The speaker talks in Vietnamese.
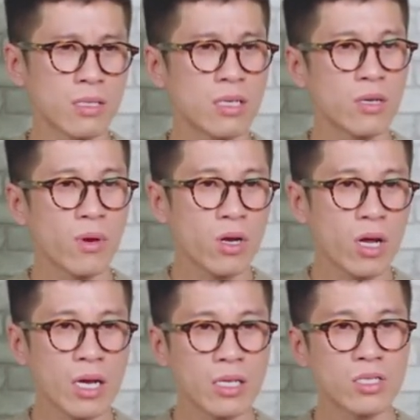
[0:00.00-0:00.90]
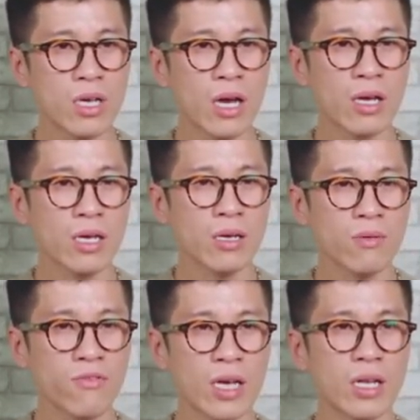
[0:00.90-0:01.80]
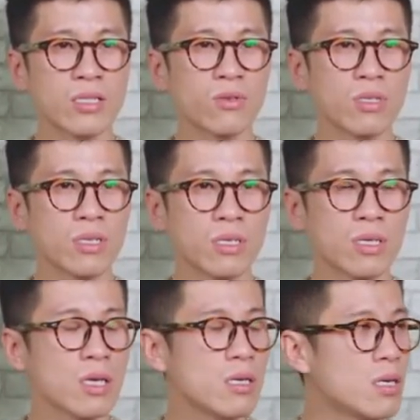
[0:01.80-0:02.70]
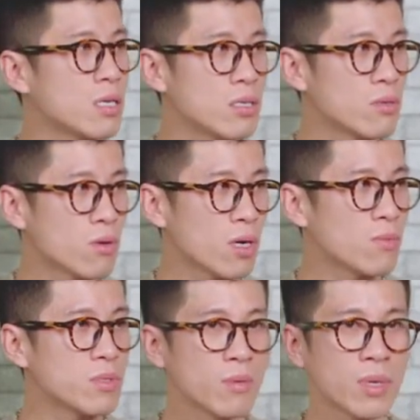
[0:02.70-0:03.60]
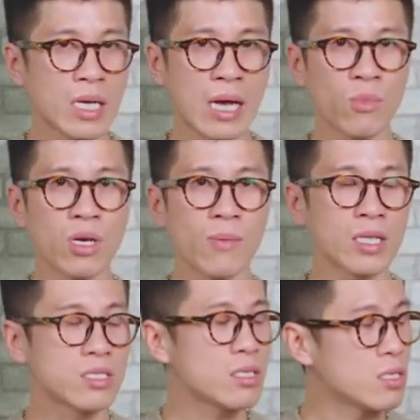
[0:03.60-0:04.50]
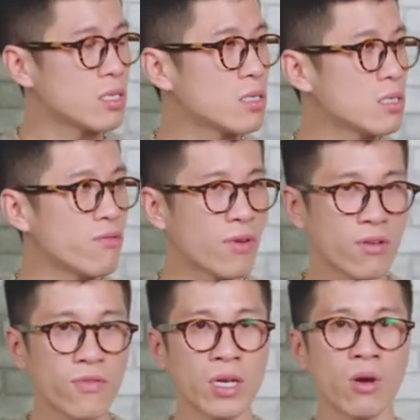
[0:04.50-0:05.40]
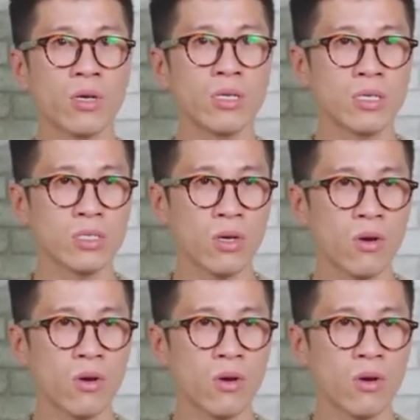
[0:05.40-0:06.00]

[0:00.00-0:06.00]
Nếu nó đã đi trái cái đấy nó vài lần rồi thì những cái người đấy nó không, nhưng mà làm một người bạn chân chính thì vẫn phải nói được, vâng.